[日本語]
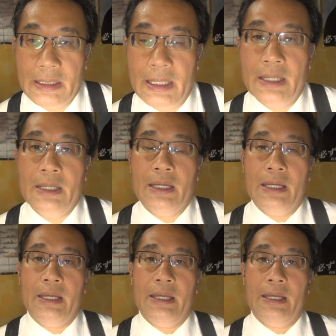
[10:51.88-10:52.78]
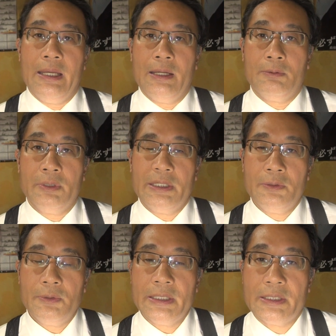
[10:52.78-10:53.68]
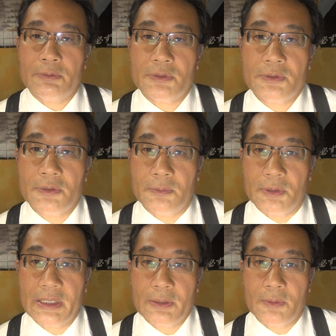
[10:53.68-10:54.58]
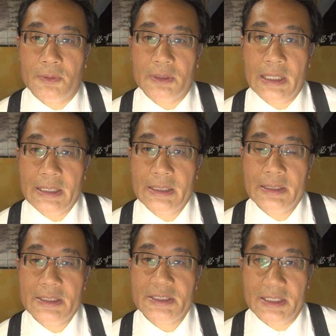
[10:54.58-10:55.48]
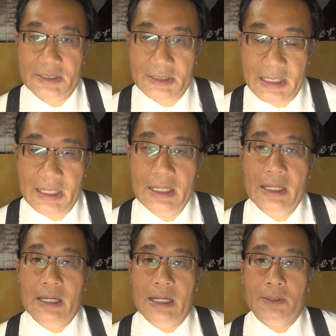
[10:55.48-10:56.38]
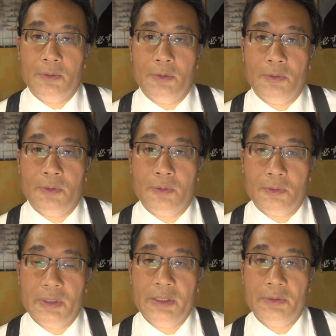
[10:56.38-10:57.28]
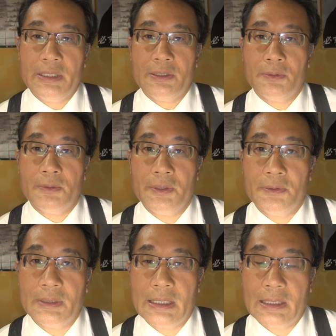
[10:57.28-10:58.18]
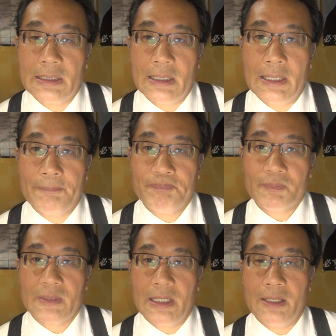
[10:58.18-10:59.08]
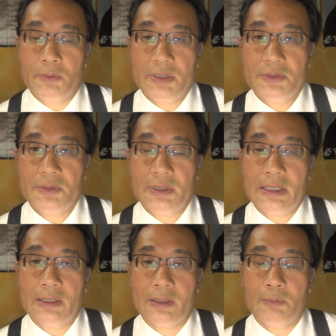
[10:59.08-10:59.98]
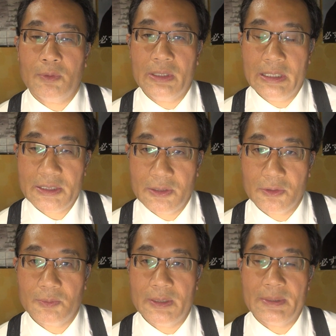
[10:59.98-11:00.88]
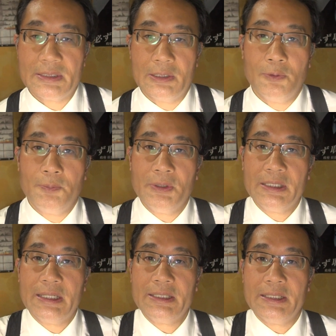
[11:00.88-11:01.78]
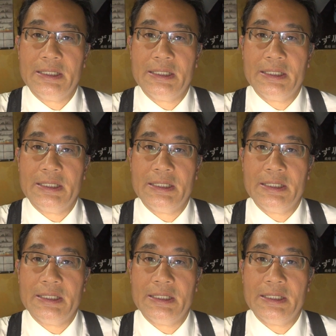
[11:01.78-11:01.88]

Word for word: で、えー、この広尾駅を作るのも結構大変でしてですね、あのー、この広尾駅をご利用の方あれお気づきの方もいらっしゃると思いますが六本木から来